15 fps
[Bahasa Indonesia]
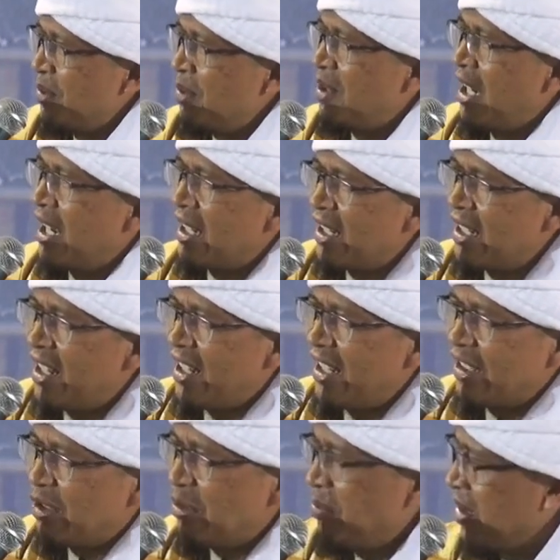mudah
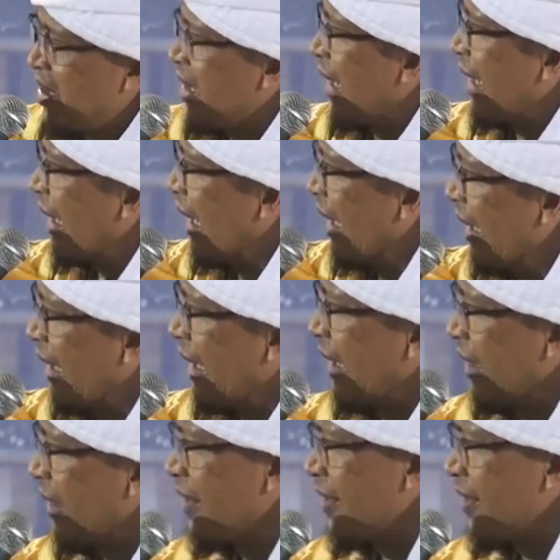lelaki itu bicara ya